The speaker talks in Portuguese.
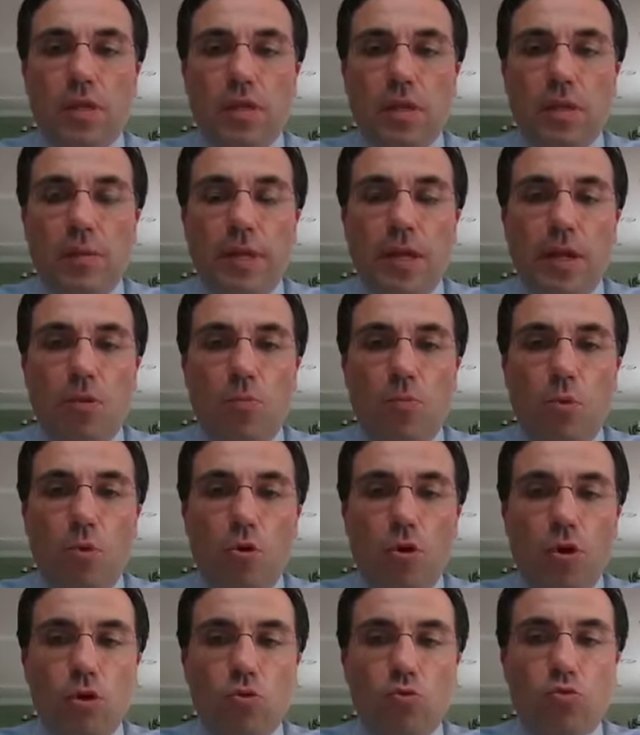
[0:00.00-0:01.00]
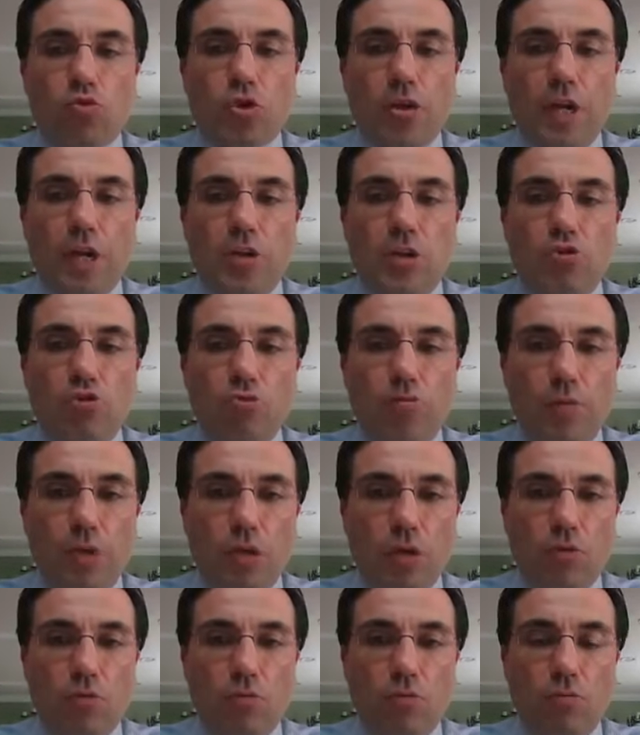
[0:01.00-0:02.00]
trabalhar um pouquinho com os horários de
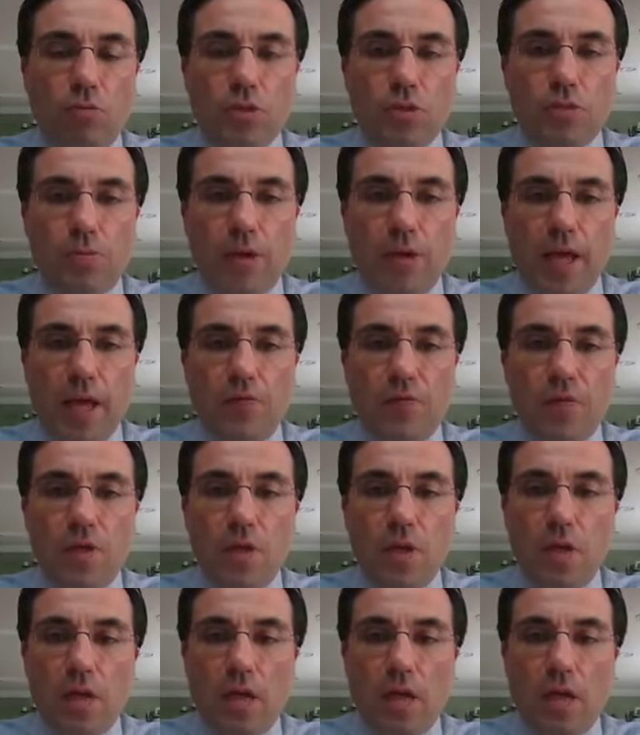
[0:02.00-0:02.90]
domingo, mas breve,